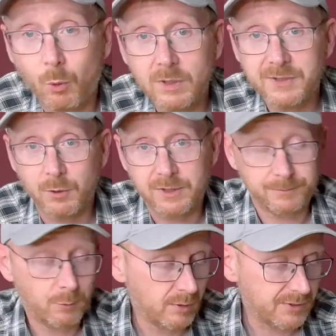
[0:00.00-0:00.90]
Holt's euch,
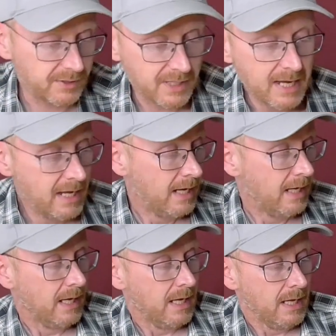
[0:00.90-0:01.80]
holt's euch.
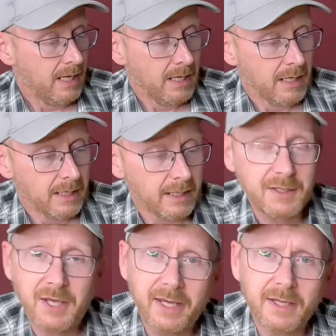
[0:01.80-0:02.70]

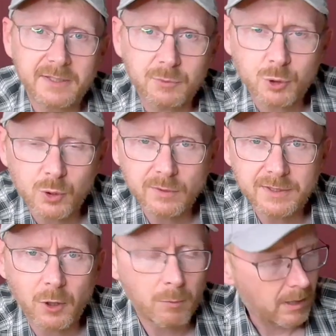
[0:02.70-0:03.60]
Ich hänge jetzt zum
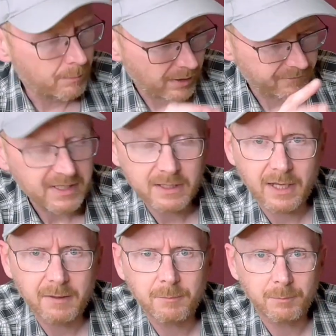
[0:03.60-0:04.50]
Schluss noch mal ein paar,
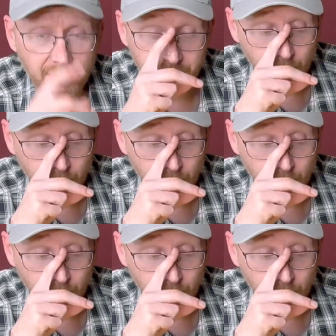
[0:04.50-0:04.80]
äh, ein paar